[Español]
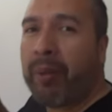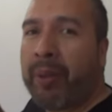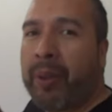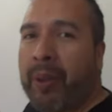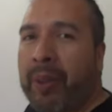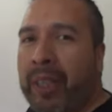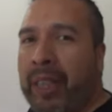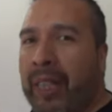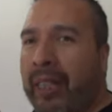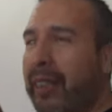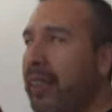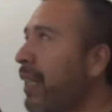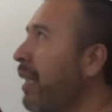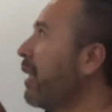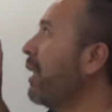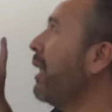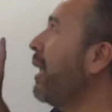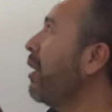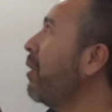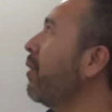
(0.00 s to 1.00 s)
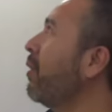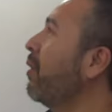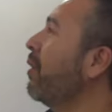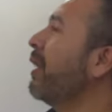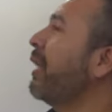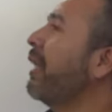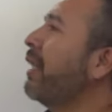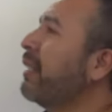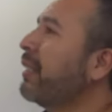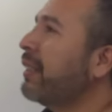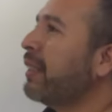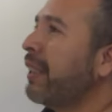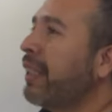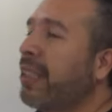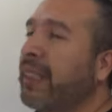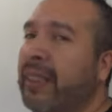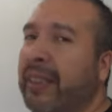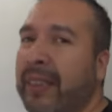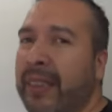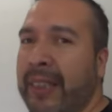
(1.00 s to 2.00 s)
vieron en la tarde ya coloqué
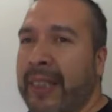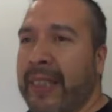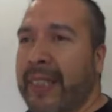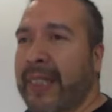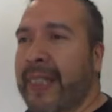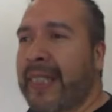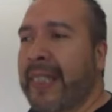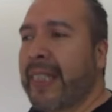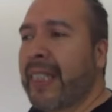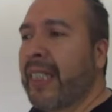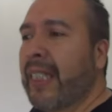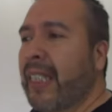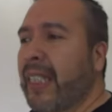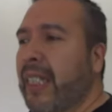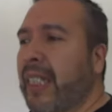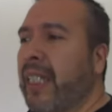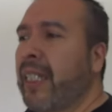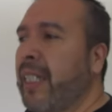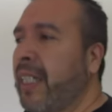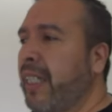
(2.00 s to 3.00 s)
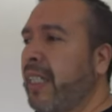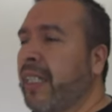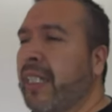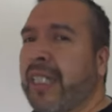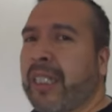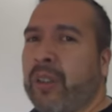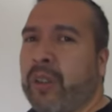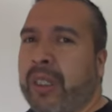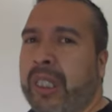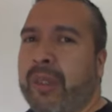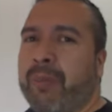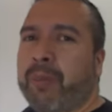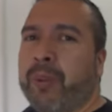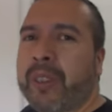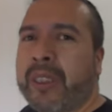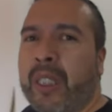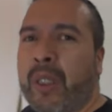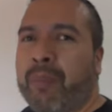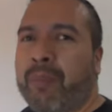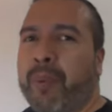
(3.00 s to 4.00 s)
estas. Eh,
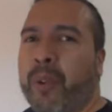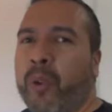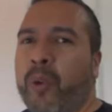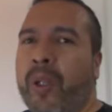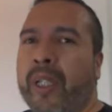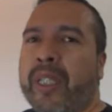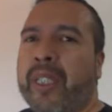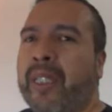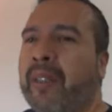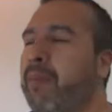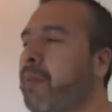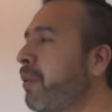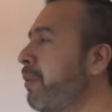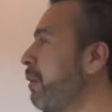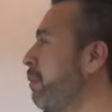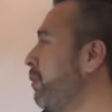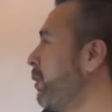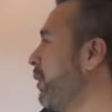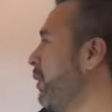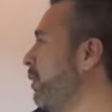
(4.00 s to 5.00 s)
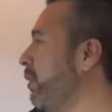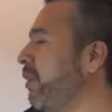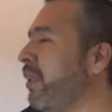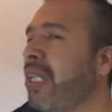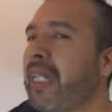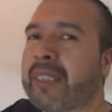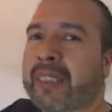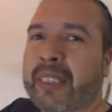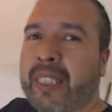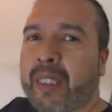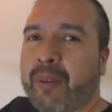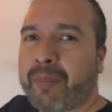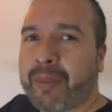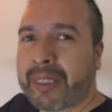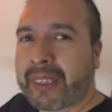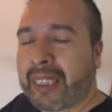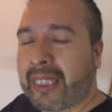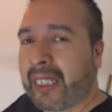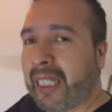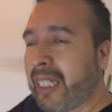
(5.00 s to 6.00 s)
recogimos ya un poco aquí, movimos todas las
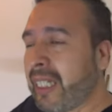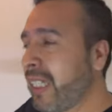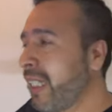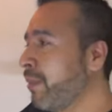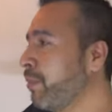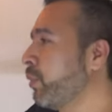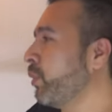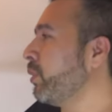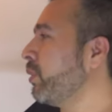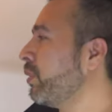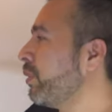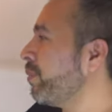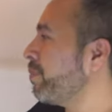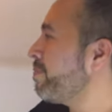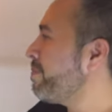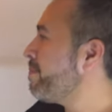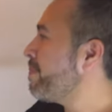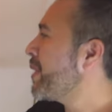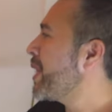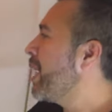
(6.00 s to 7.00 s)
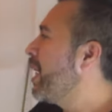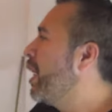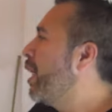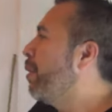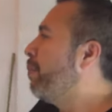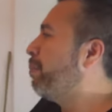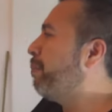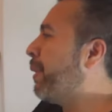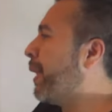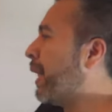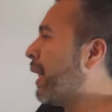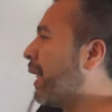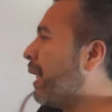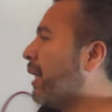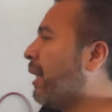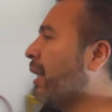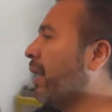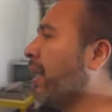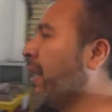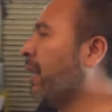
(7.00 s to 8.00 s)
tarimas que teníamos
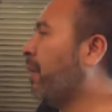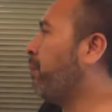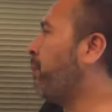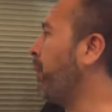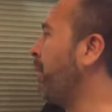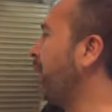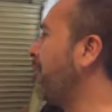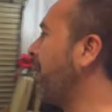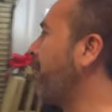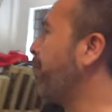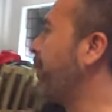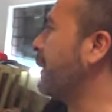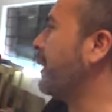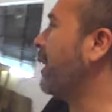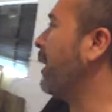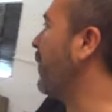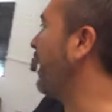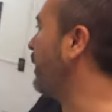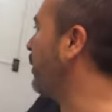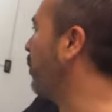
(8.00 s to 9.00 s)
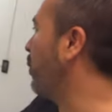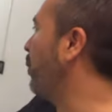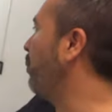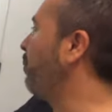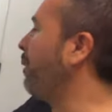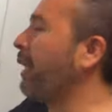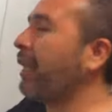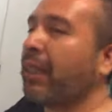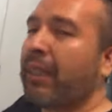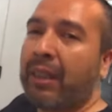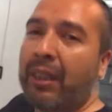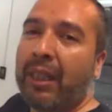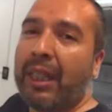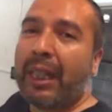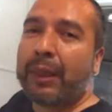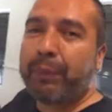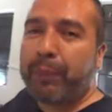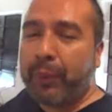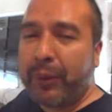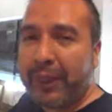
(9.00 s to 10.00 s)
para eh, pues ya empezar a desocupar.
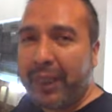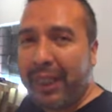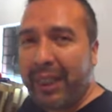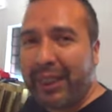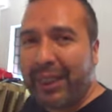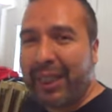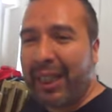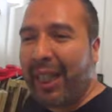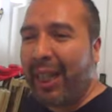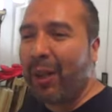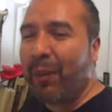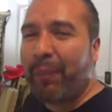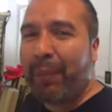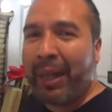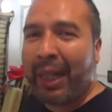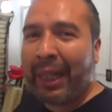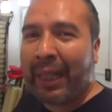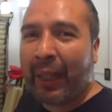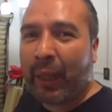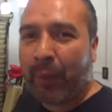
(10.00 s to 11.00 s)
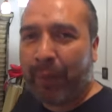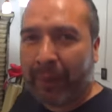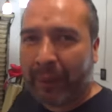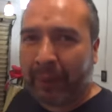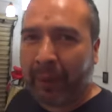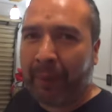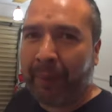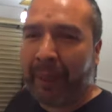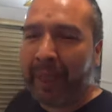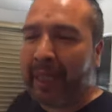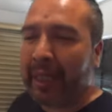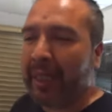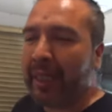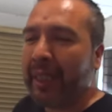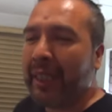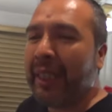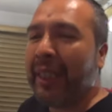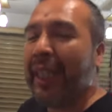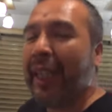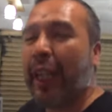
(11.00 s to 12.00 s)
Las puse de este lado para que no me estorbaran,
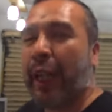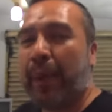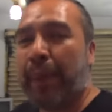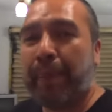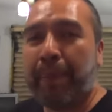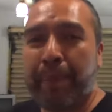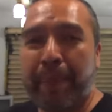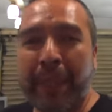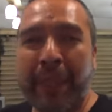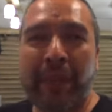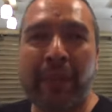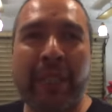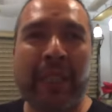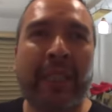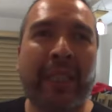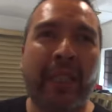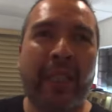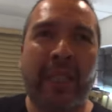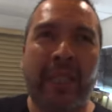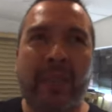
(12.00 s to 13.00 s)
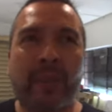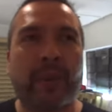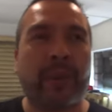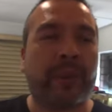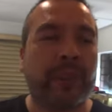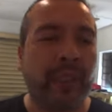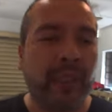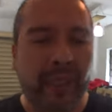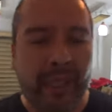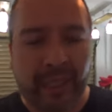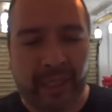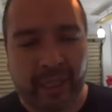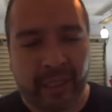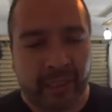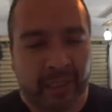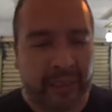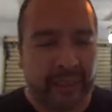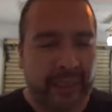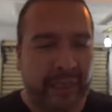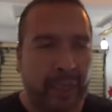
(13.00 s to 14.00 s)
pero aquí en la cocina
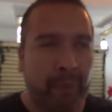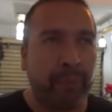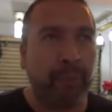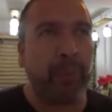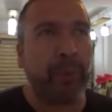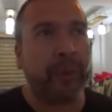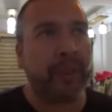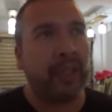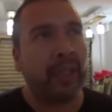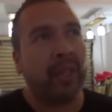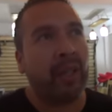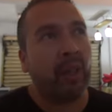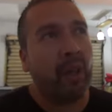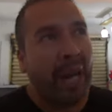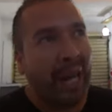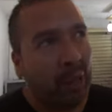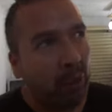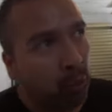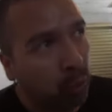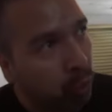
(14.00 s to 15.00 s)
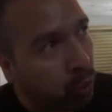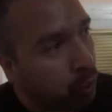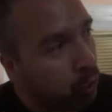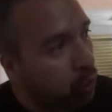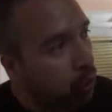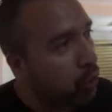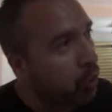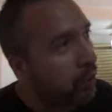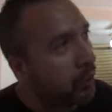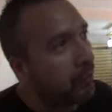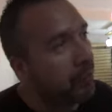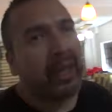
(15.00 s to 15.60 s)
ya puse la luz